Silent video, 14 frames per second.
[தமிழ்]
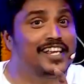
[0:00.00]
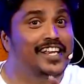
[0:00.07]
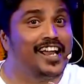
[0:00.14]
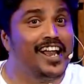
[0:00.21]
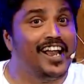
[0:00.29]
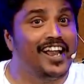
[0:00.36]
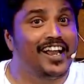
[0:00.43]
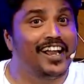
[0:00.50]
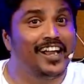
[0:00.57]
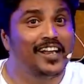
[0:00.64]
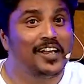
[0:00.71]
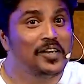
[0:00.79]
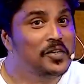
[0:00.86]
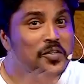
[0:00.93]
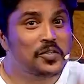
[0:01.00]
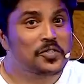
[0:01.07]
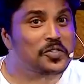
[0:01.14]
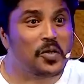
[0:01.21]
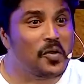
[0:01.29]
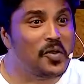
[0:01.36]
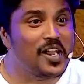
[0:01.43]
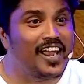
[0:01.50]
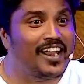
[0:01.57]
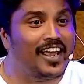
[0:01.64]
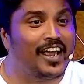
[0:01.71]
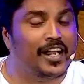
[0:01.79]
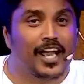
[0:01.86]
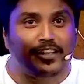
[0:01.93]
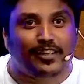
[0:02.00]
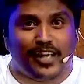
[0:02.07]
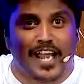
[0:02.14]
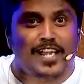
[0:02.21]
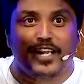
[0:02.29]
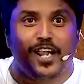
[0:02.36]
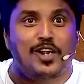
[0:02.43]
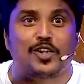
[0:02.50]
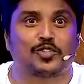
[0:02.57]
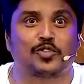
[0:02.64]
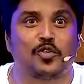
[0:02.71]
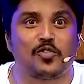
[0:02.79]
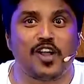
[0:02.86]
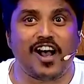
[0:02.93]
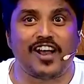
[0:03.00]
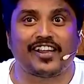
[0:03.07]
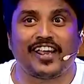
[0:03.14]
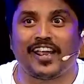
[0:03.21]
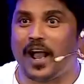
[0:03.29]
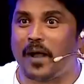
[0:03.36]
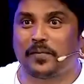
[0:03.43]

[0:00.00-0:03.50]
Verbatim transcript: நீங்க சொல்லல நேத்து நைட் என்கிட்ட சொன்னாரே